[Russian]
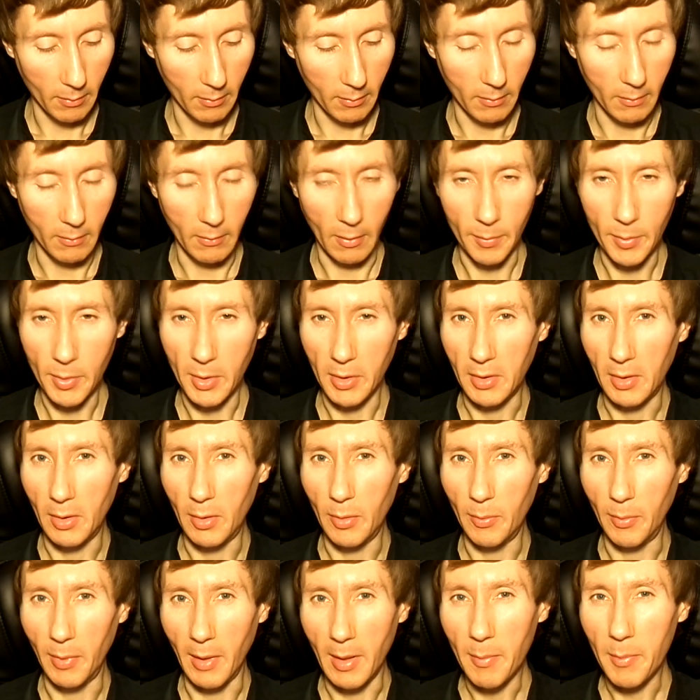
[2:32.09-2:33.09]
Вообще-то
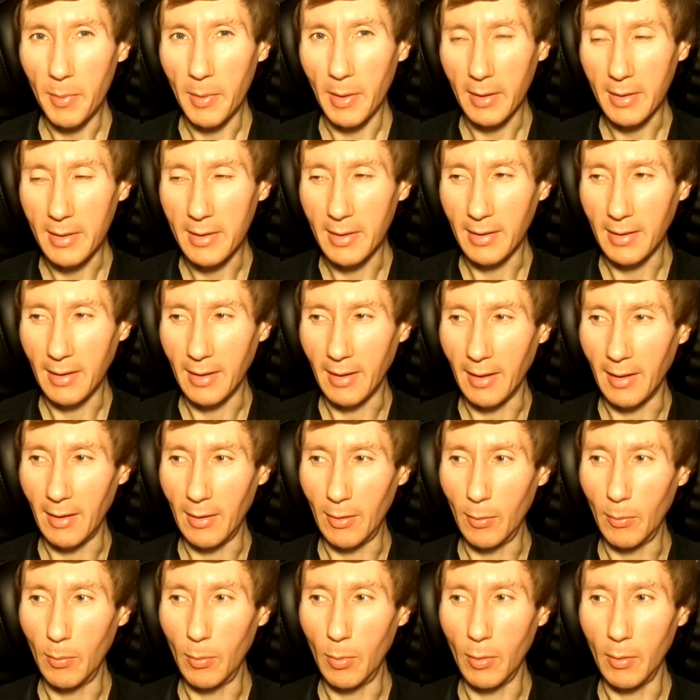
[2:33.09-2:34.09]
любая практика
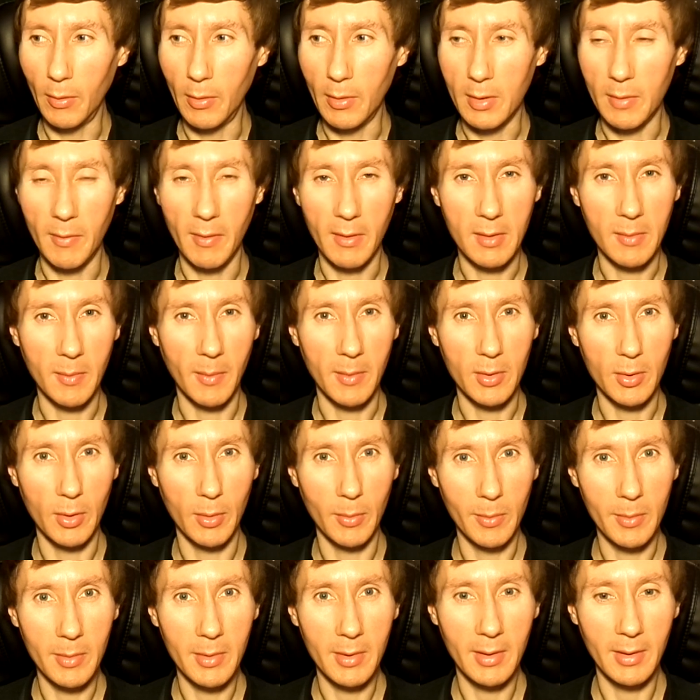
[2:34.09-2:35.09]
любой
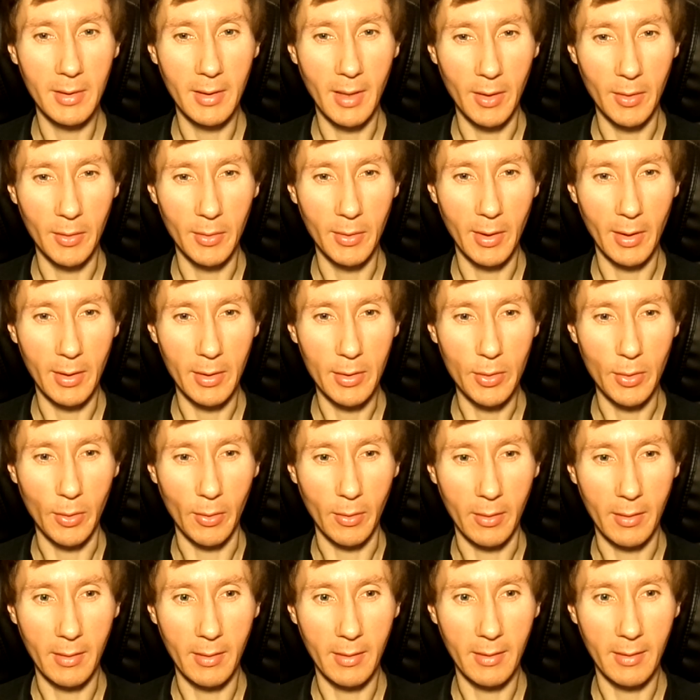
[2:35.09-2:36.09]
сверхспособности дает
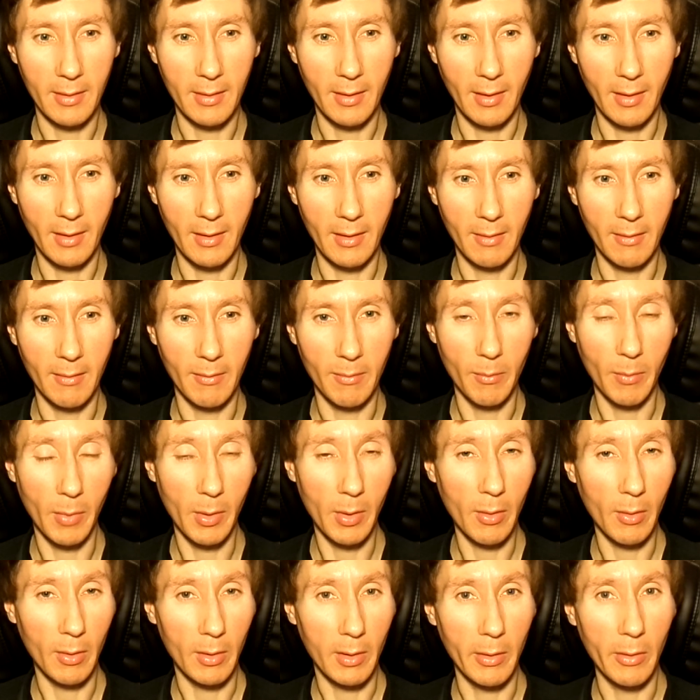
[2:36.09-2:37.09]
толчок.
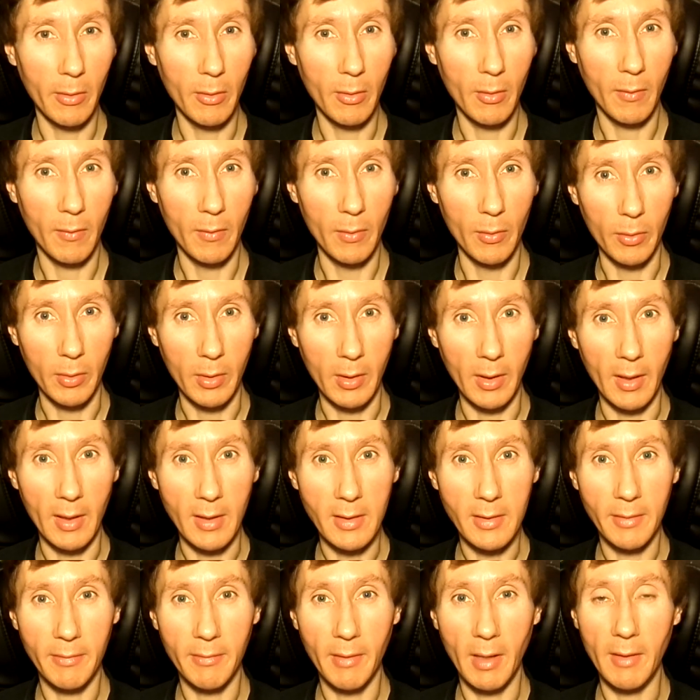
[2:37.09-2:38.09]
Берет ли ее в руки,
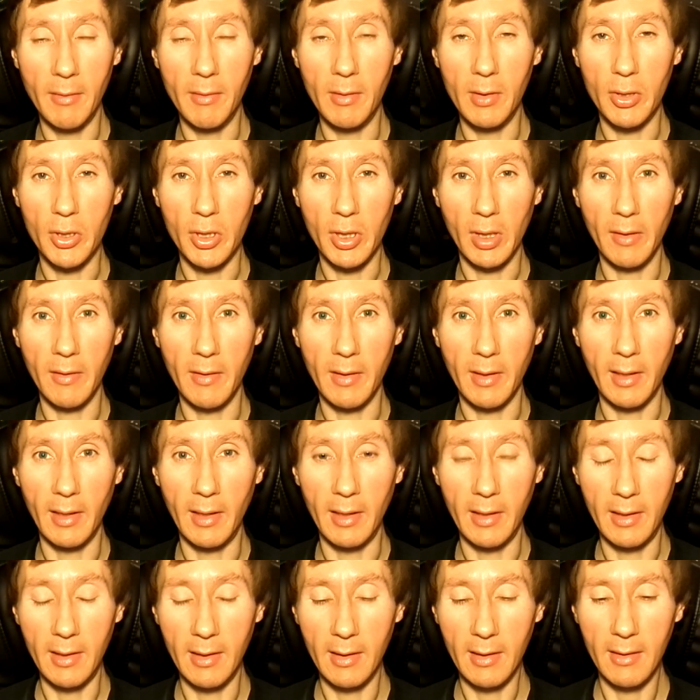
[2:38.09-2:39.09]
осваивает человек или
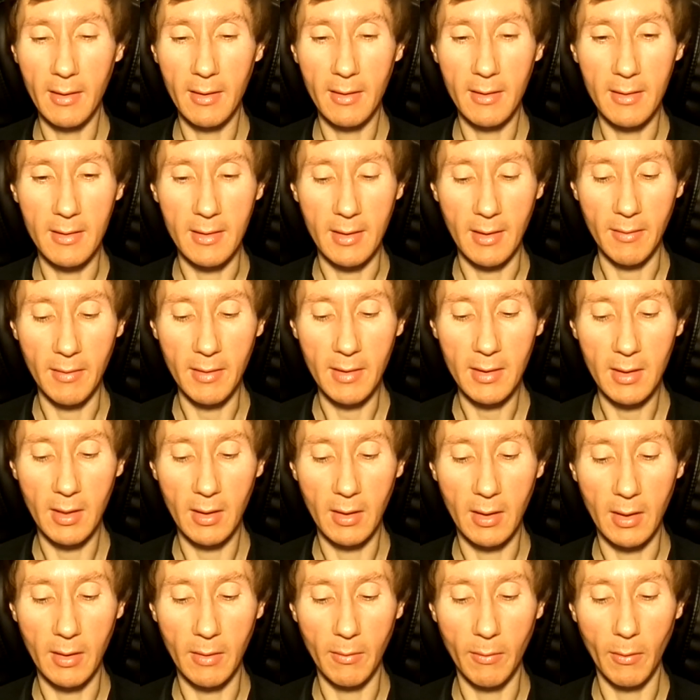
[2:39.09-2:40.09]
нет, зависит
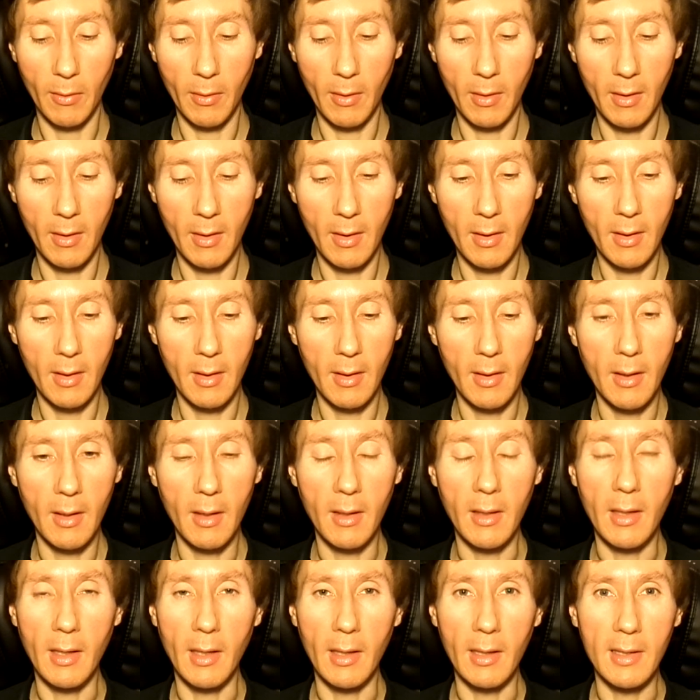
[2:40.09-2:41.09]
от его
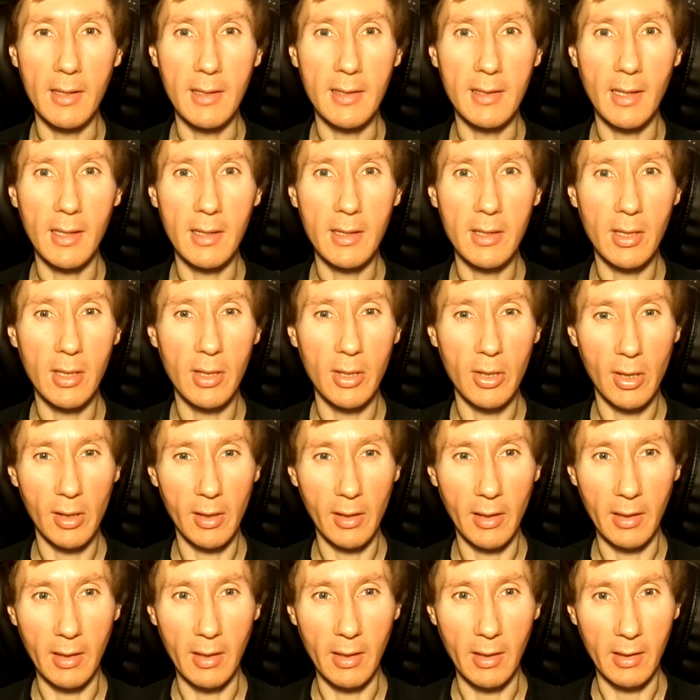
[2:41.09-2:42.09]
реализации и
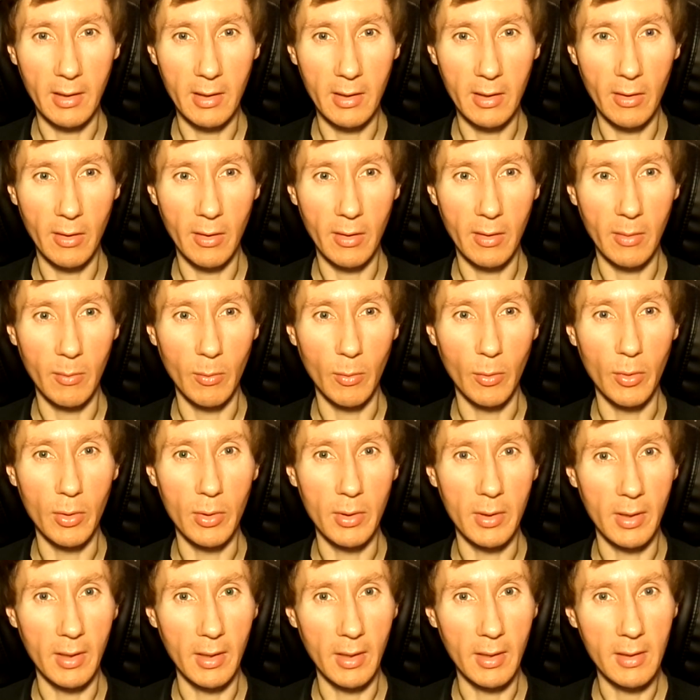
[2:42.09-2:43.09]
желаний. Где ему
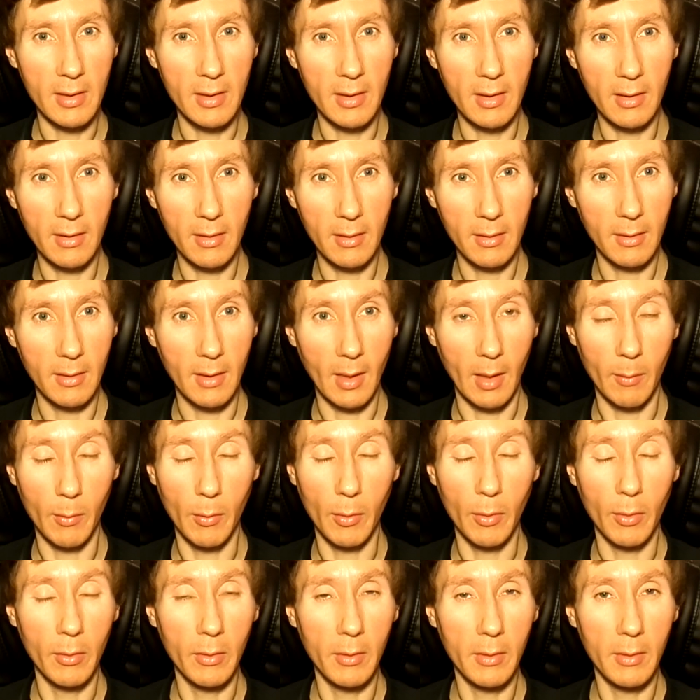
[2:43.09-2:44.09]
интереснее, там
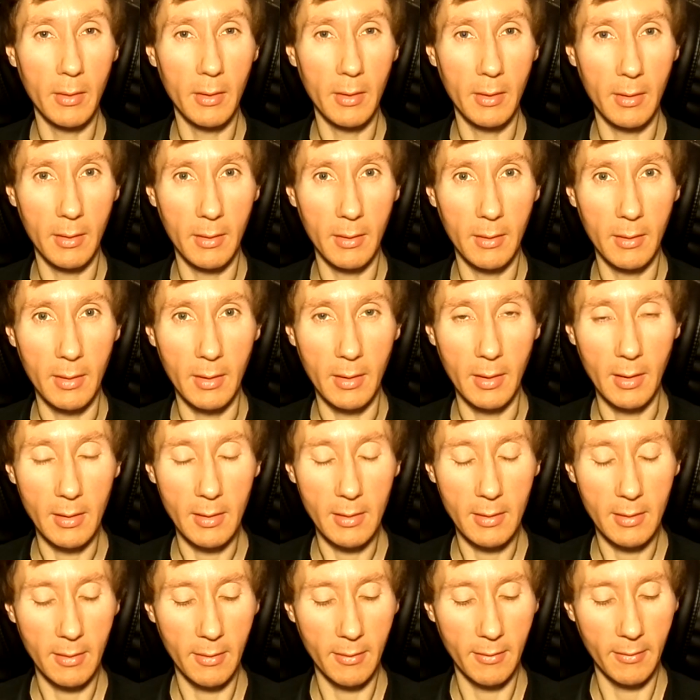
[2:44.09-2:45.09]
он
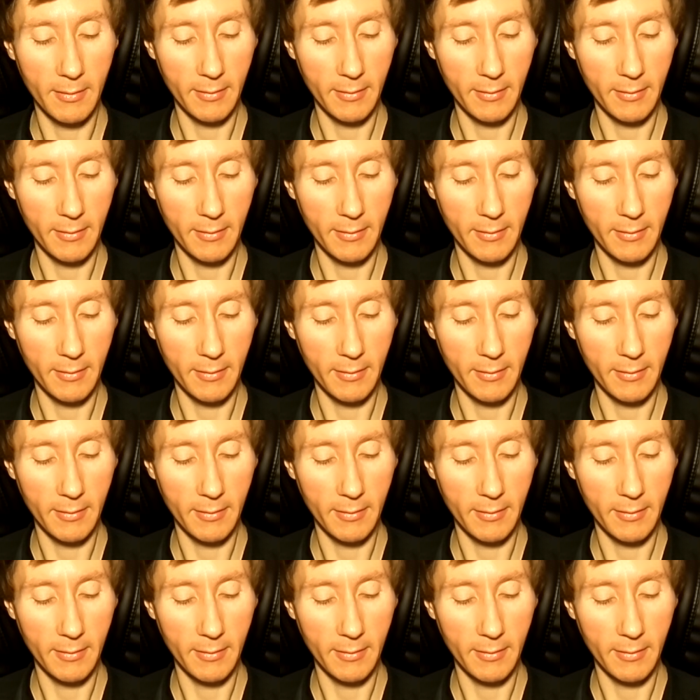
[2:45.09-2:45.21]
есть.